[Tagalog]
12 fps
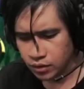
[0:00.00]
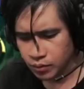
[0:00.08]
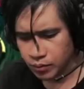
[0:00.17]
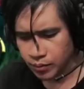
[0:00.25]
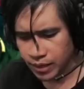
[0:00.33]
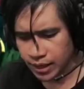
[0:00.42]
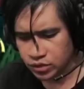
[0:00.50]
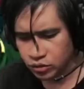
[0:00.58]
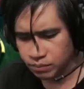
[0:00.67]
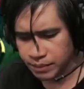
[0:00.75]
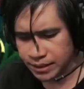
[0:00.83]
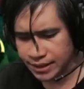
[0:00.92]
Diba
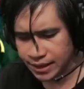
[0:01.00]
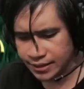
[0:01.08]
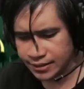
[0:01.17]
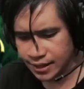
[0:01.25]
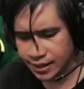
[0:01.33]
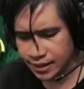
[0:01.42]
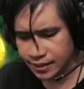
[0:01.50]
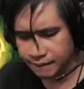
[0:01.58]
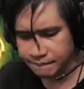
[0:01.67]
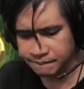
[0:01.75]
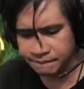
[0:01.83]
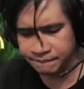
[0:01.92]
pumasok, patay ka sa
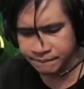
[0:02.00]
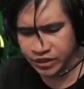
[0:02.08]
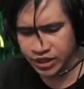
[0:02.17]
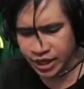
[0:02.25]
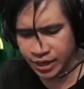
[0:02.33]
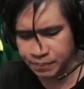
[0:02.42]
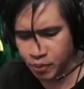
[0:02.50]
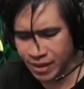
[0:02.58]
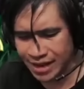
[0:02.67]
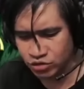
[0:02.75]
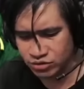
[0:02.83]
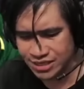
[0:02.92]
akin. Hmm, sige,
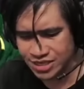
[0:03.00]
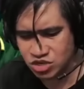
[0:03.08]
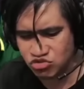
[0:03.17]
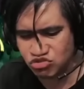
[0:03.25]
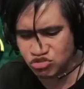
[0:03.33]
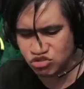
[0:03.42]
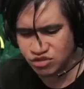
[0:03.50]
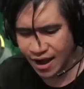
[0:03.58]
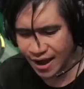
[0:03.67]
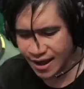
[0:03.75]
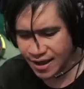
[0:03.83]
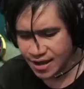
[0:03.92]
pumasok ka dito,
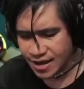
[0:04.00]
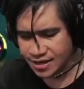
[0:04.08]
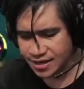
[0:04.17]
ha?